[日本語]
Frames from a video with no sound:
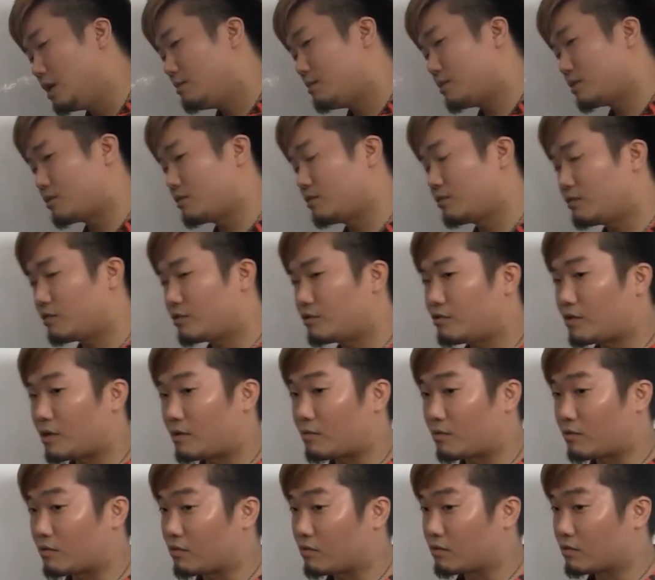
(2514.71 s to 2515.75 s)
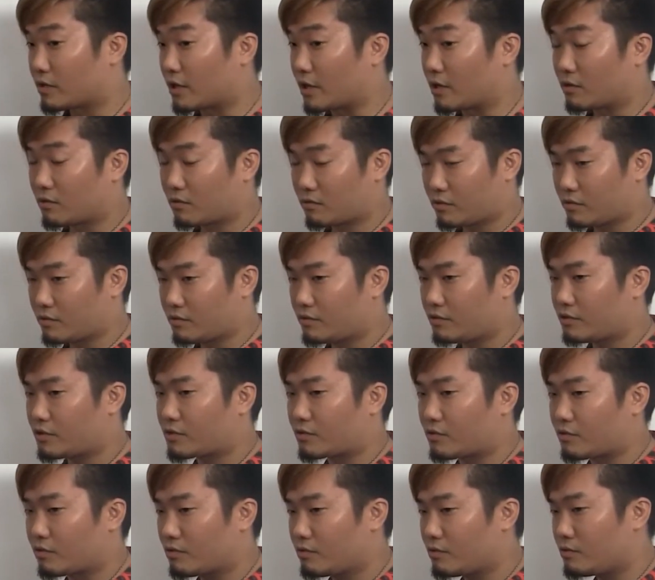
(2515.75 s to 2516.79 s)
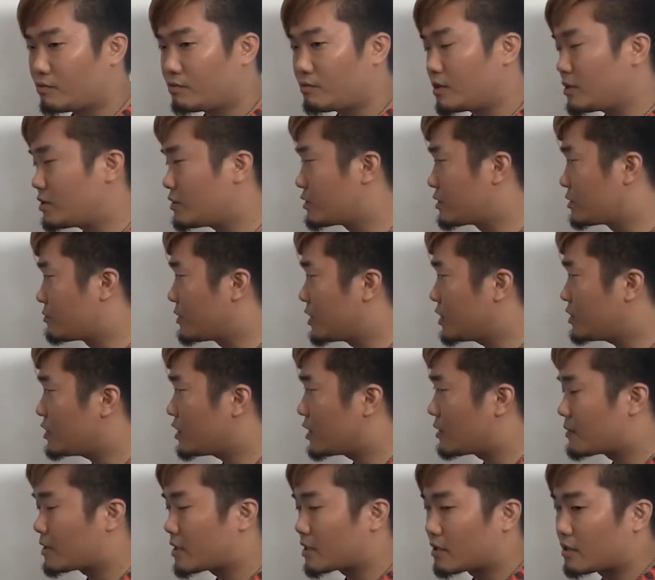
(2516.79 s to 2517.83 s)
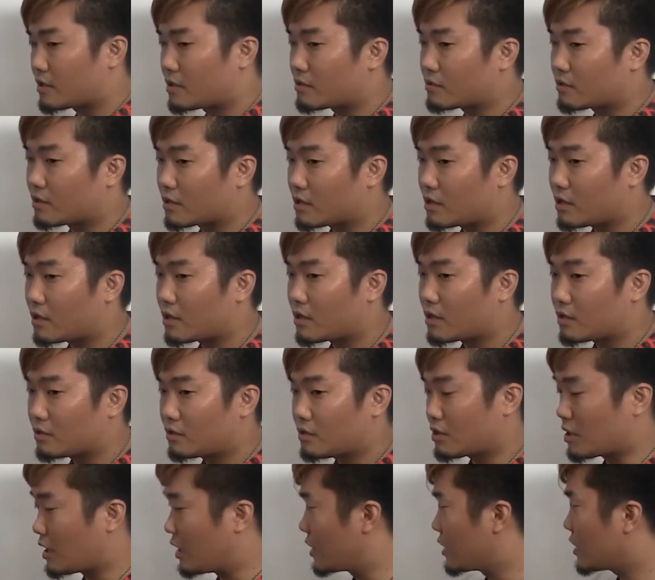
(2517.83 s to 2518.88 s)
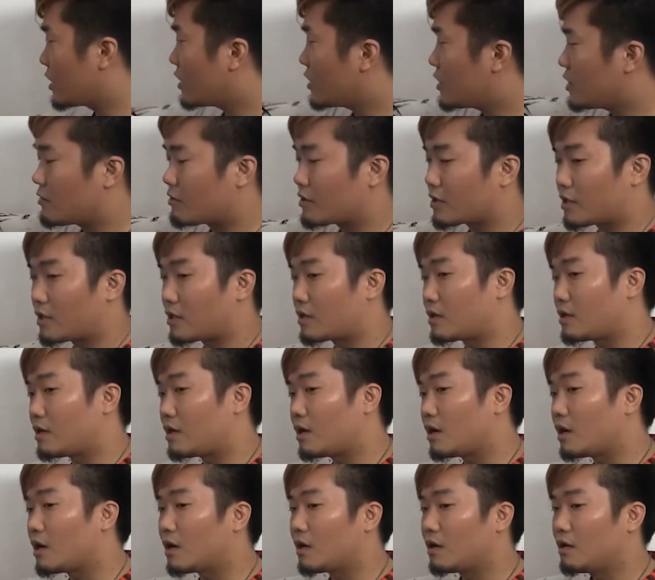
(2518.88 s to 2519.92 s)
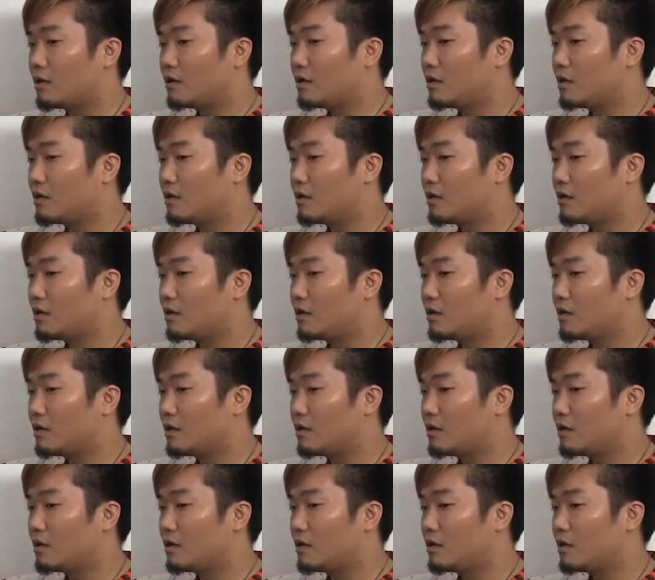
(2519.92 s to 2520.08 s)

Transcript: まあ、その年はもう結婚するし子供も生まれるしマジやべえってなるからで金はねえわけだから